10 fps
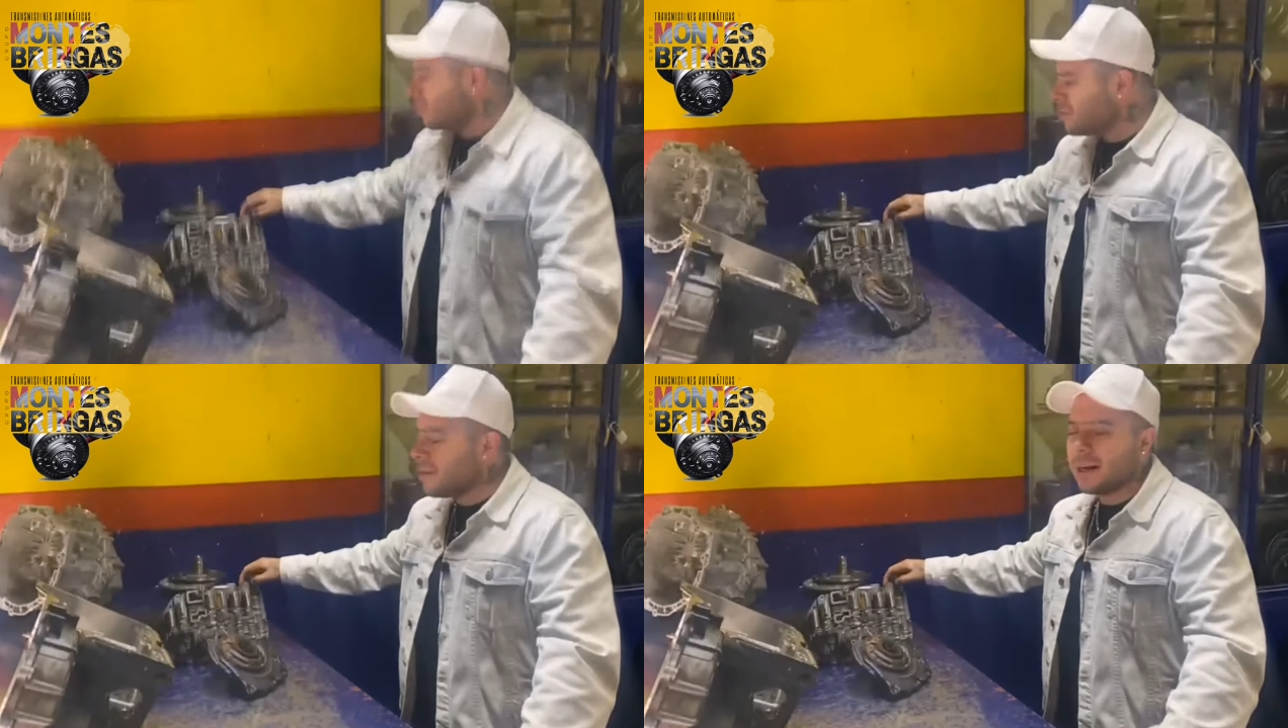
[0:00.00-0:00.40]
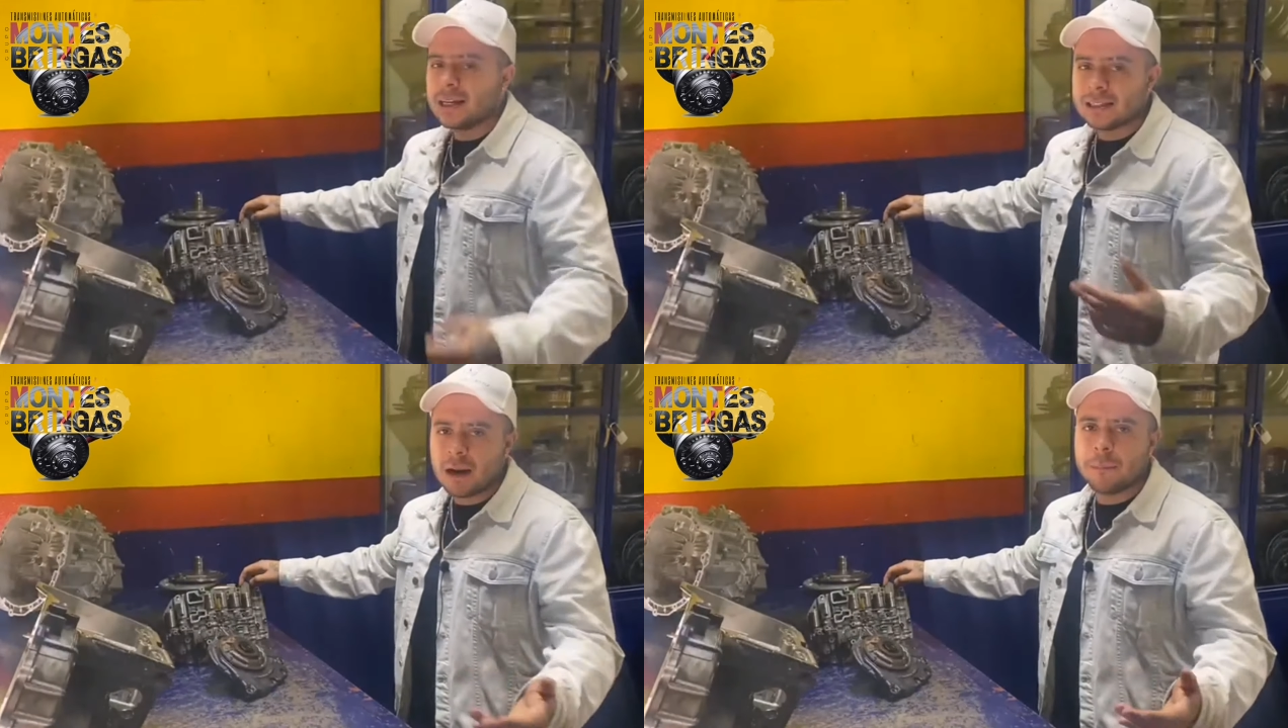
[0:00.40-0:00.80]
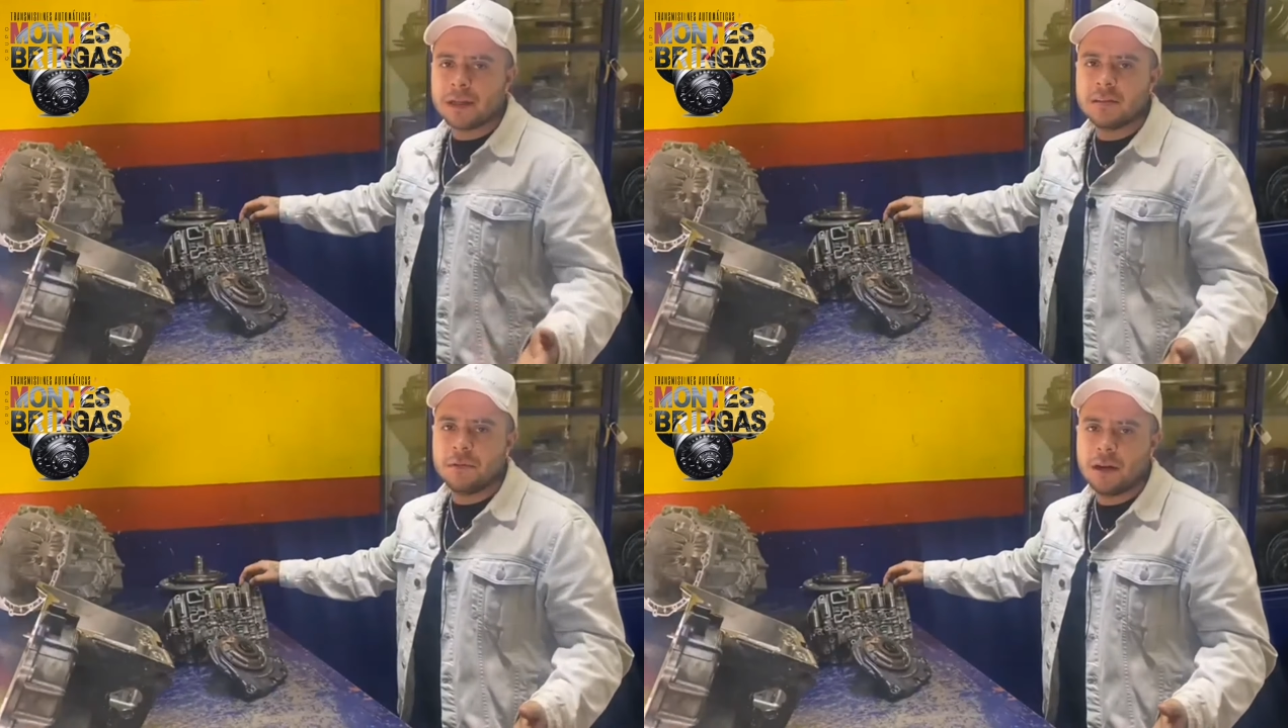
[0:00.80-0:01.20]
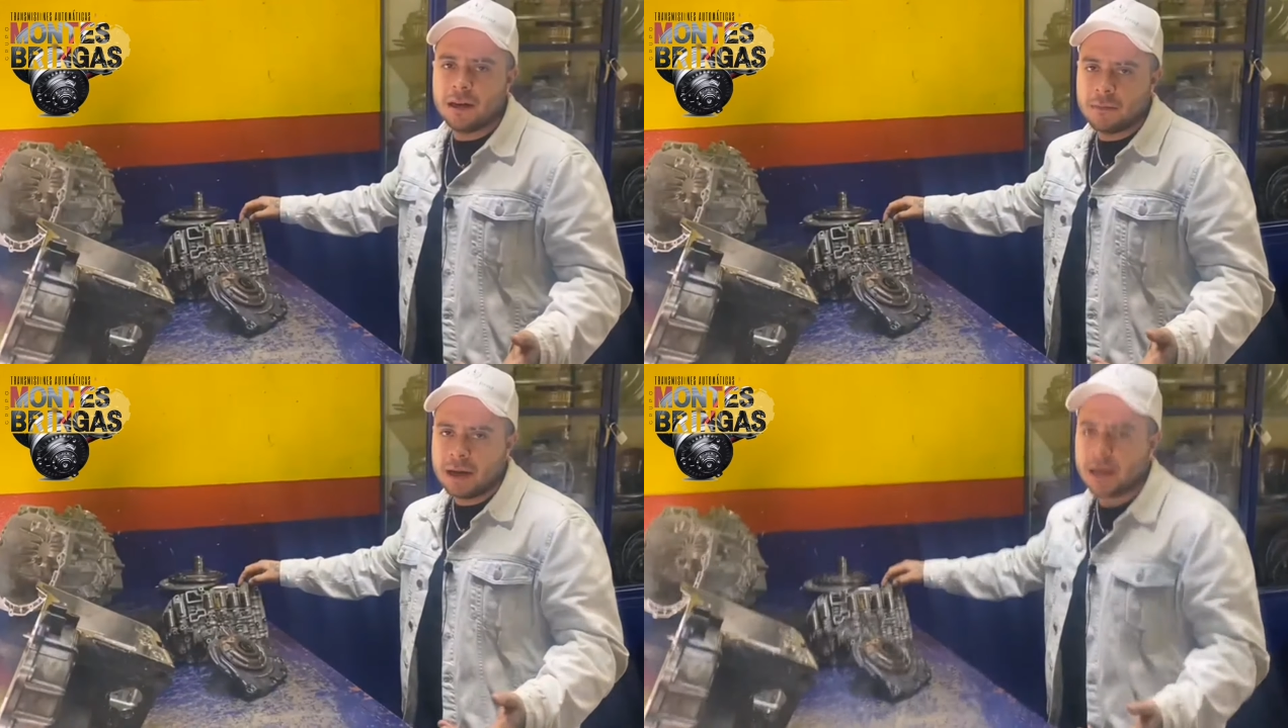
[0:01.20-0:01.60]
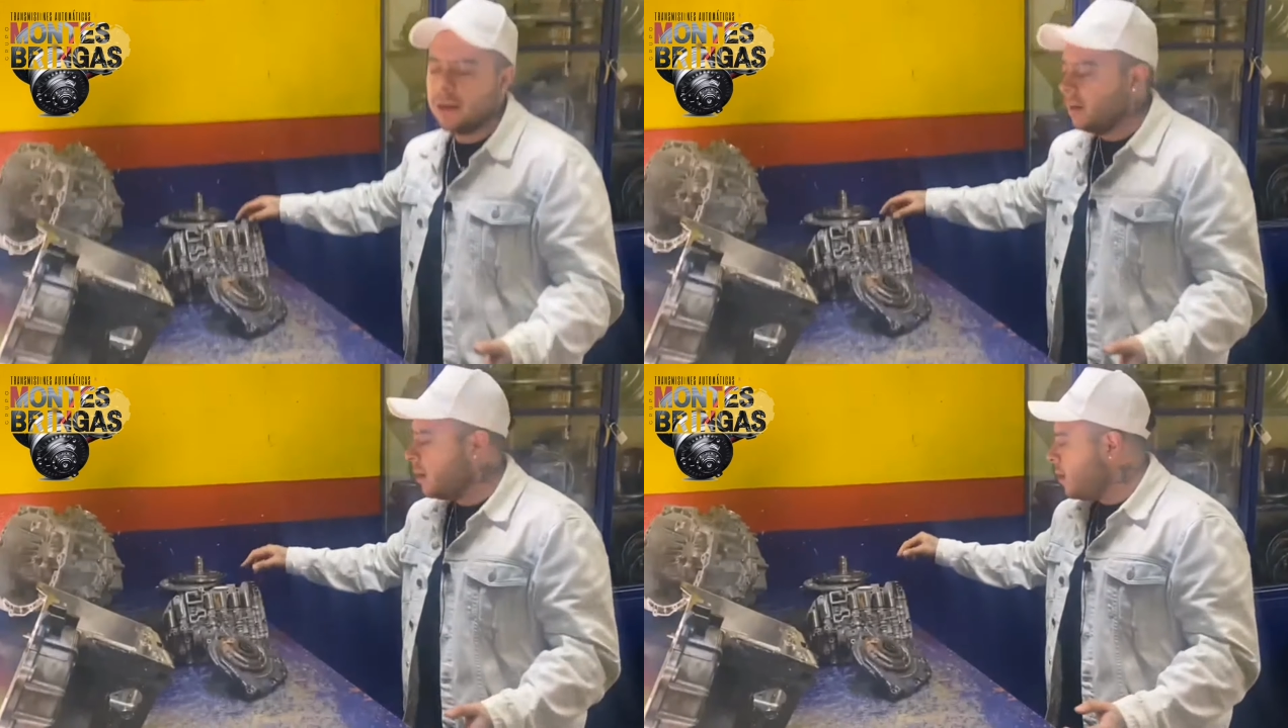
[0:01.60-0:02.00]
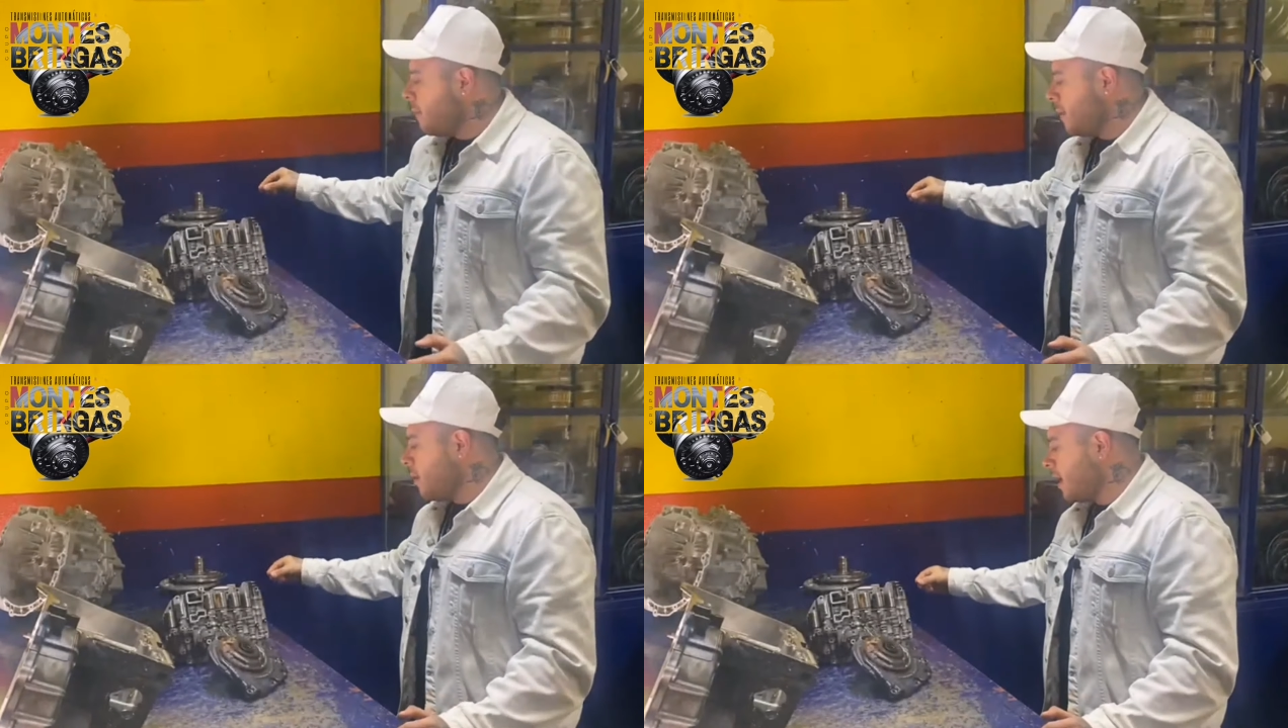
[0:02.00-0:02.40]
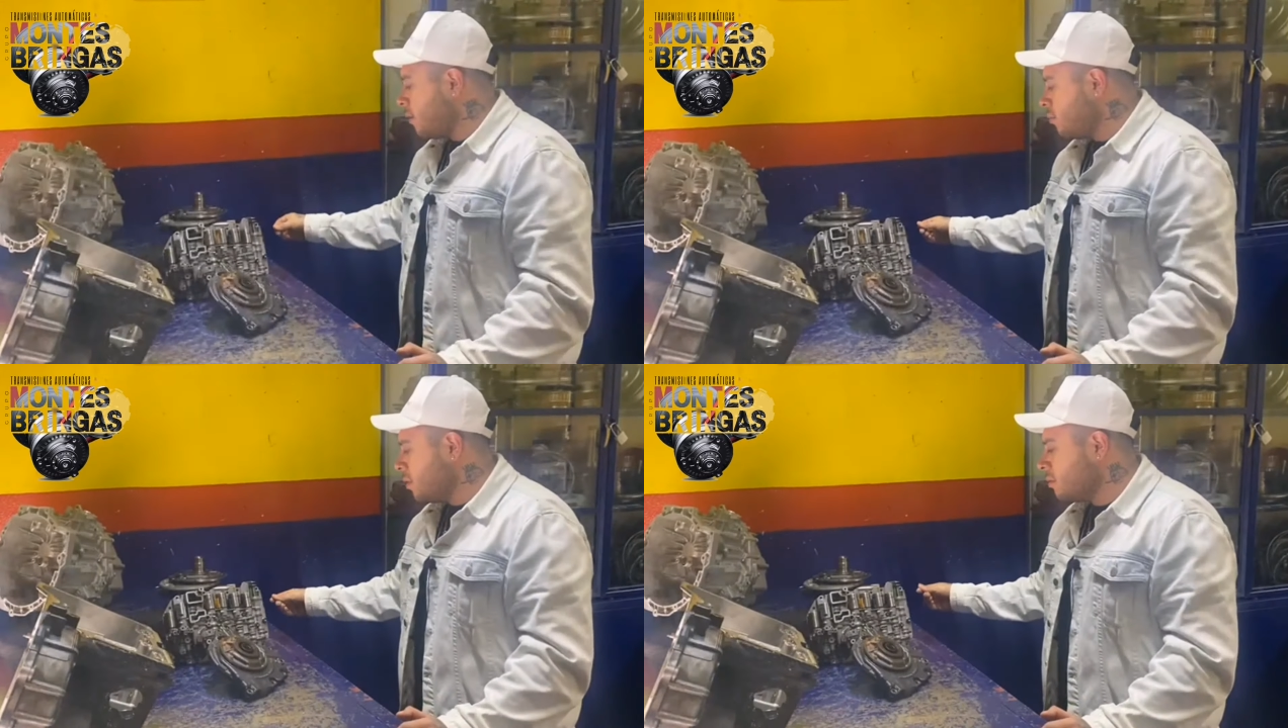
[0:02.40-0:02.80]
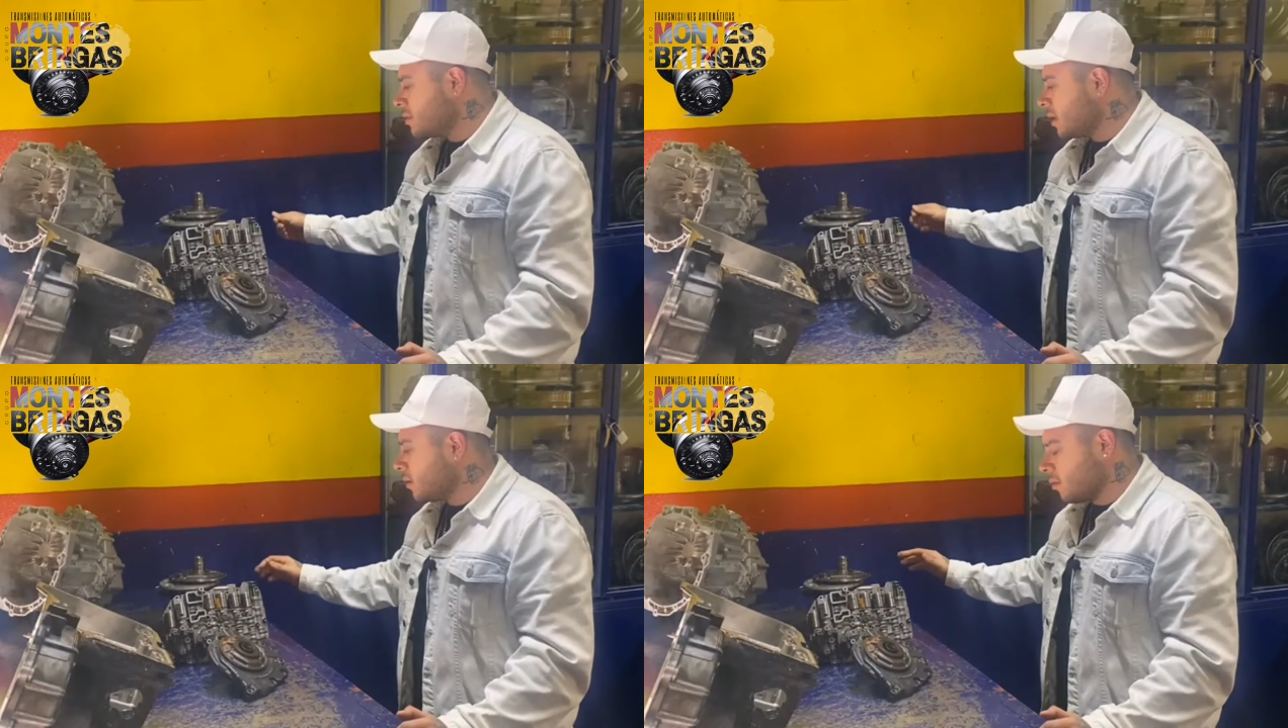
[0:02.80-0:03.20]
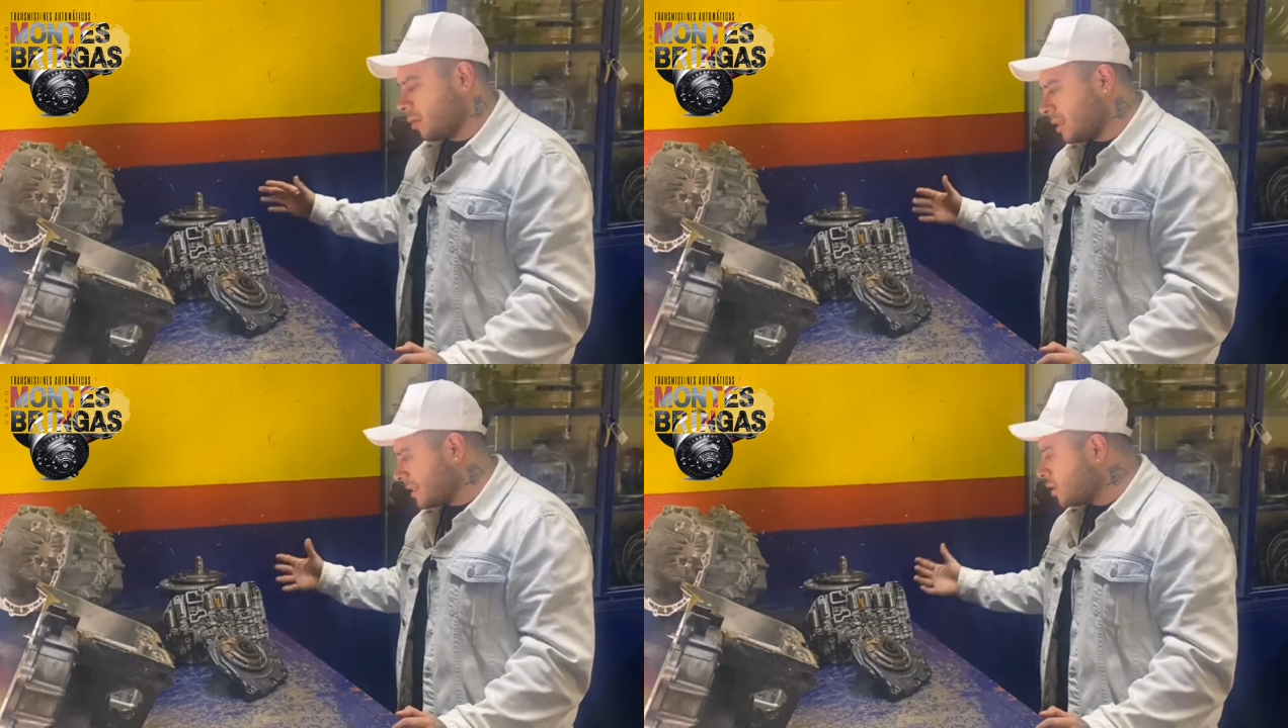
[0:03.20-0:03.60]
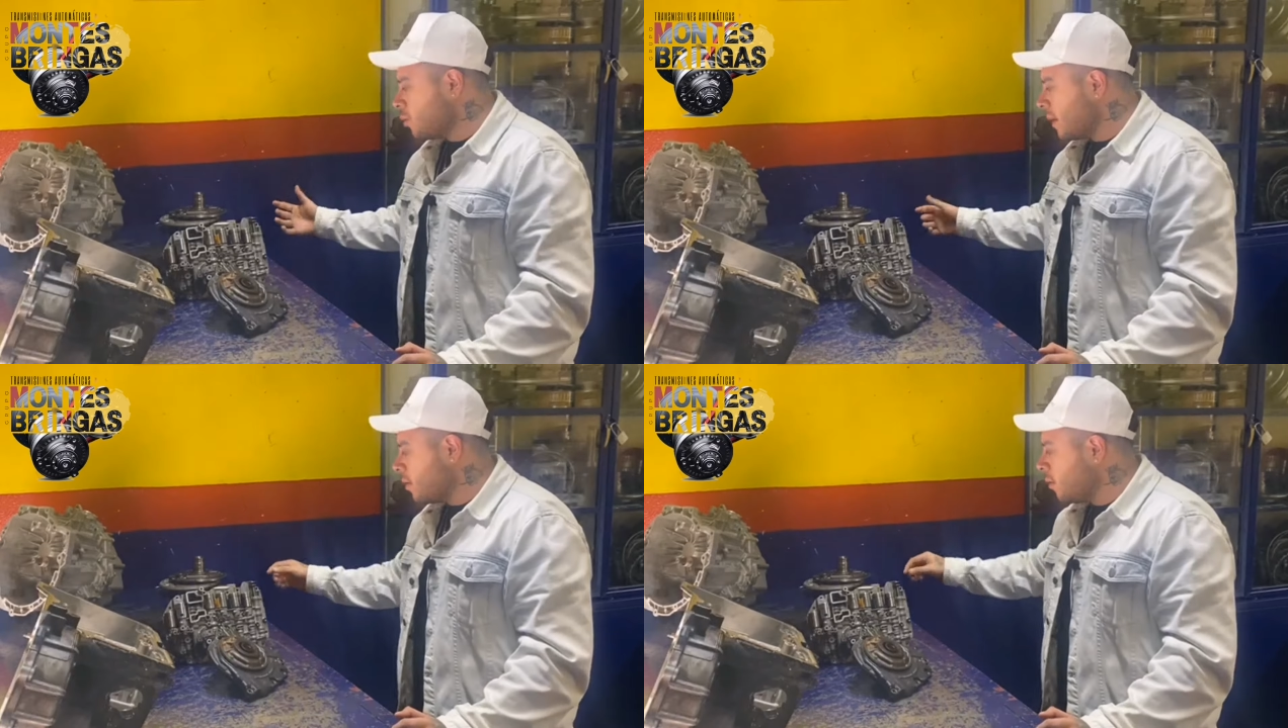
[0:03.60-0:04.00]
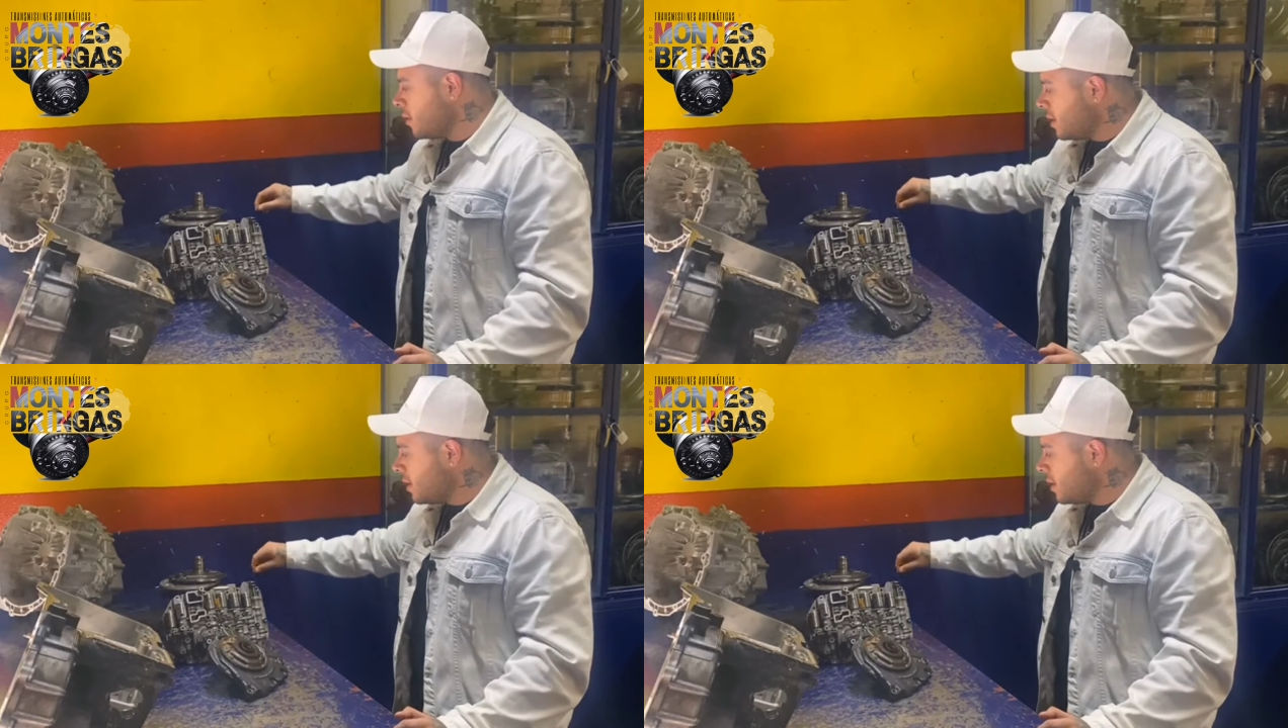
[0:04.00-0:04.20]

no se va a alcanzar a percibir en la imagen, pero el aluminio está, está chueco